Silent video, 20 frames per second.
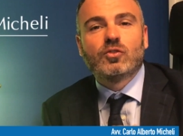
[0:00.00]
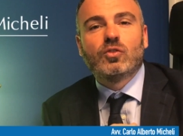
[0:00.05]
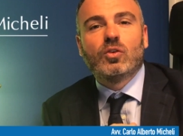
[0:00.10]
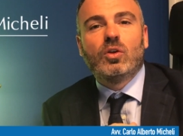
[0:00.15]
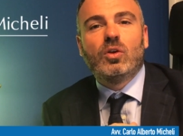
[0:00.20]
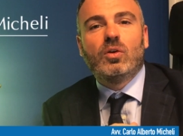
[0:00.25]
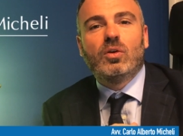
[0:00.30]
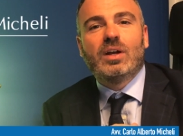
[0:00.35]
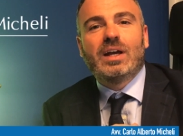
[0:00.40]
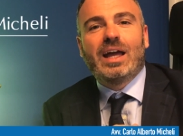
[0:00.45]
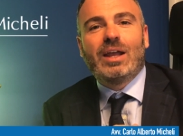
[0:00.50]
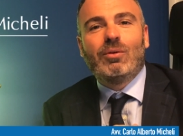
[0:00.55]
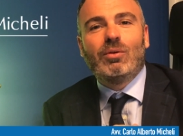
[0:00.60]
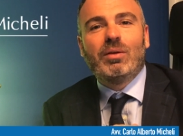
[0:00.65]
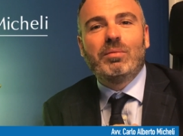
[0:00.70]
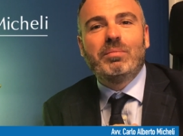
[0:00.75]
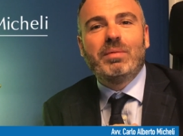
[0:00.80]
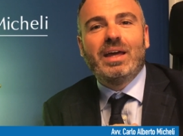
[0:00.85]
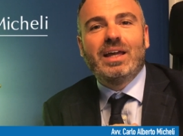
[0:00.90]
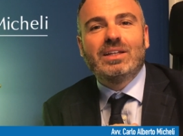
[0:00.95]
Sono Carlo
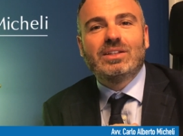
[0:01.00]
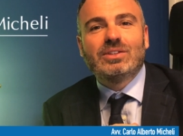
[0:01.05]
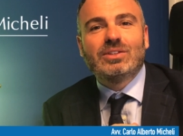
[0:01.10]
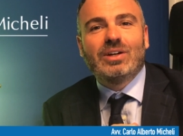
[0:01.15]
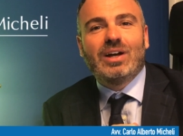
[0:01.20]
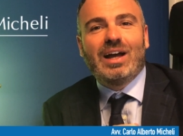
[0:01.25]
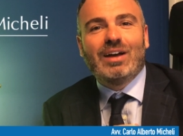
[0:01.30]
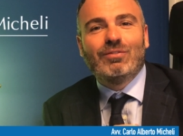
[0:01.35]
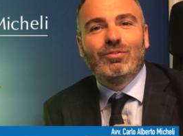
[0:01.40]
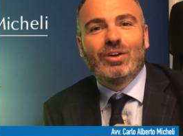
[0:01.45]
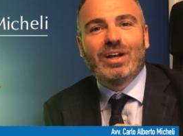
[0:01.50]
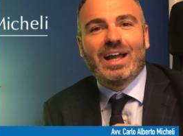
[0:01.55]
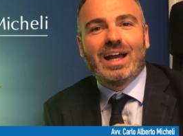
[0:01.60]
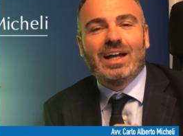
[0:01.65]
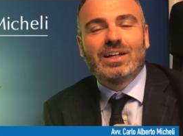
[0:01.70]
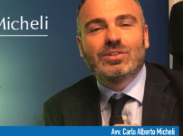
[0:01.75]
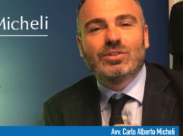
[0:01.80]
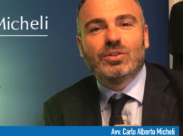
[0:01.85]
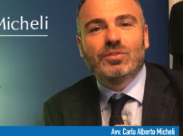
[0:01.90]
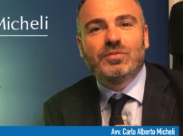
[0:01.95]
Alberto,
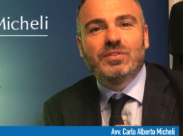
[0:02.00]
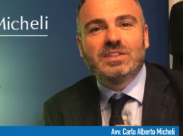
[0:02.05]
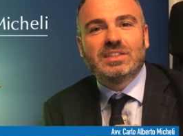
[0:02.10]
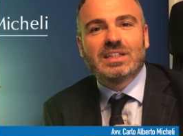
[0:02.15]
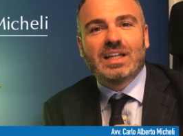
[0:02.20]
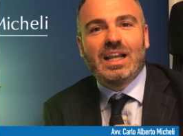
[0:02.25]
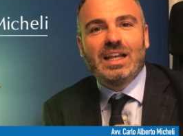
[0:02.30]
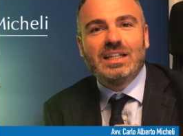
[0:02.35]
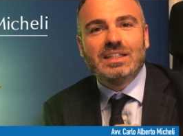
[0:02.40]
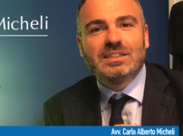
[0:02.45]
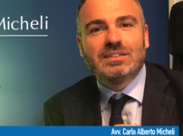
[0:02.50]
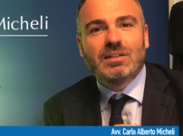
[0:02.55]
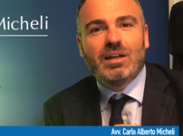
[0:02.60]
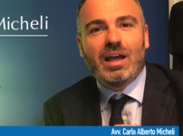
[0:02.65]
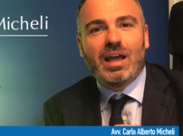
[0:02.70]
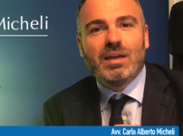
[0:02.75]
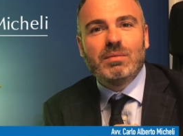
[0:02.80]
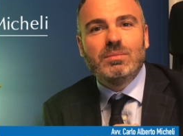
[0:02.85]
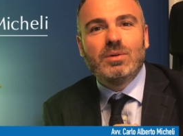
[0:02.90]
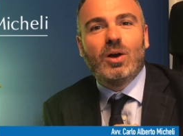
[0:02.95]
avvocato
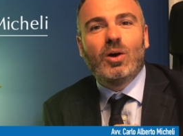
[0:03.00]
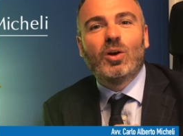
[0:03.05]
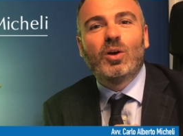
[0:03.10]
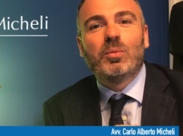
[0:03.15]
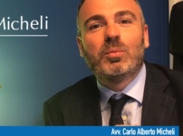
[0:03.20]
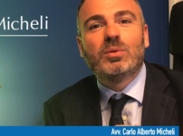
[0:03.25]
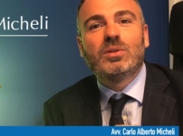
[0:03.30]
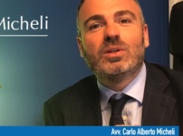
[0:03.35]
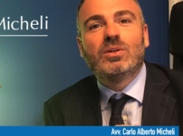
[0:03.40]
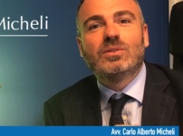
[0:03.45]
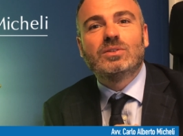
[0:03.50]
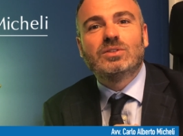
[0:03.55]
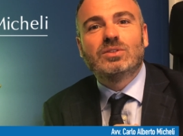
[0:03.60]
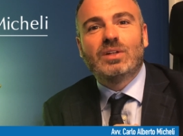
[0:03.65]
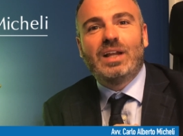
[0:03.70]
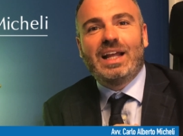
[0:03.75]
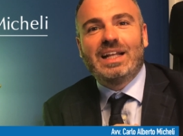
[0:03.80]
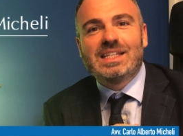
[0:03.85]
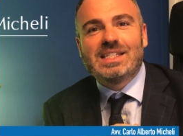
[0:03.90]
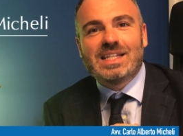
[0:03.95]
fiscalista e mi occupo di
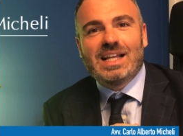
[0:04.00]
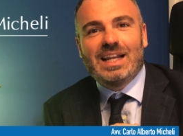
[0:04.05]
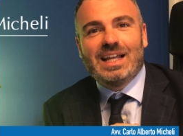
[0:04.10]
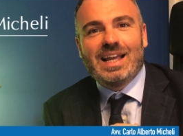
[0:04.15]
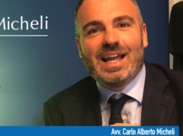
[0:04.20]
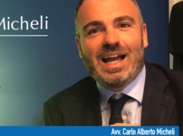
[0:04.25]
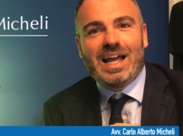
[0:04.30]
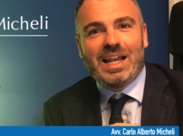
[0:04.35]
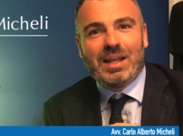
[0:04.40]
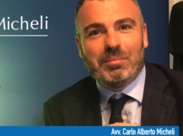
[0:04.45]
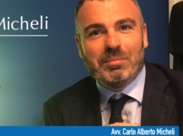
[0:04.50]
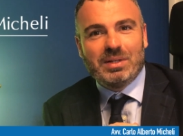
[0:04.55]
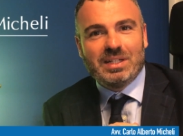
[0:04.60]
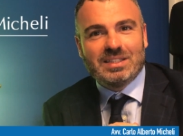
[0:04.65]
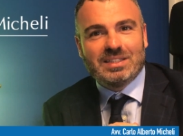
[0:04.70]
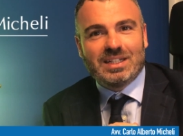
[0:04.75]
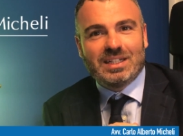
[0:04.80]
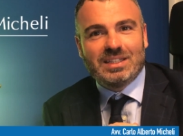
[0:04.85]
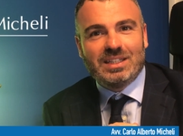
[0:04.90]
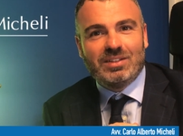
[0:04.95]
consulenza legale,
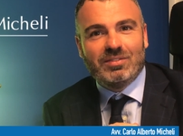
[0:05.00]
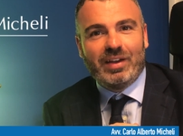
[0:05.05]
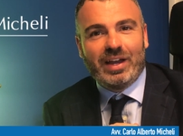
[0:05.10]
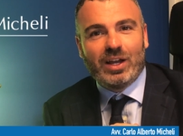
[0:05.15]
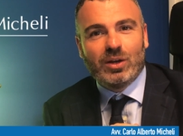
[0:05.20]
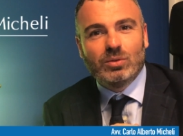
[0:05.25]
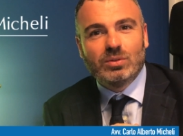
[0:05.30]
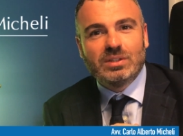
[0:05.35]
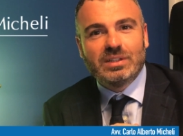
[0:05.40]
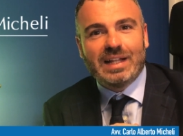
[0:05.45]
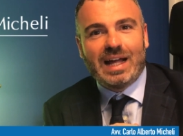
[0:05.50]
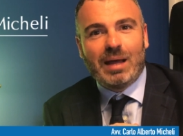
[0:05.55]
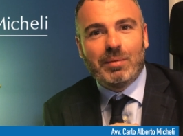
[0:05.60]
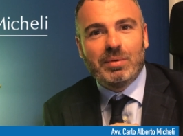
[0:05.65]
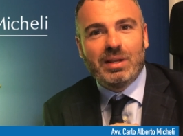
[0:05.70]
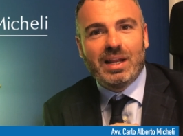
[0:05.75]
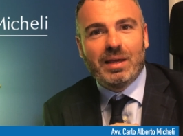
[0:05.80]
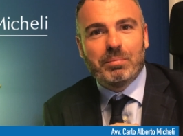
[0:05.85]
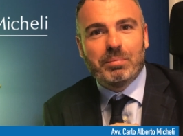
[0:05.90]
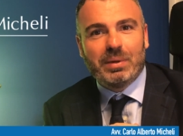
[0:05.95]
amministrativa e
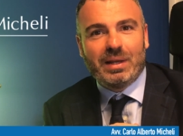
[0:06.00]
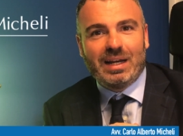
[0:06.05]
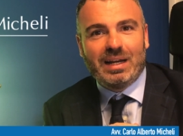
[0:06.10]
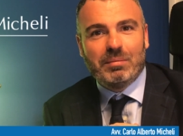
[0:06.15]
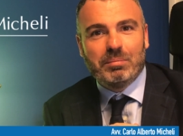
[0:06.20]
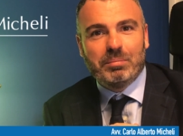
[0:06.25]
contabile per le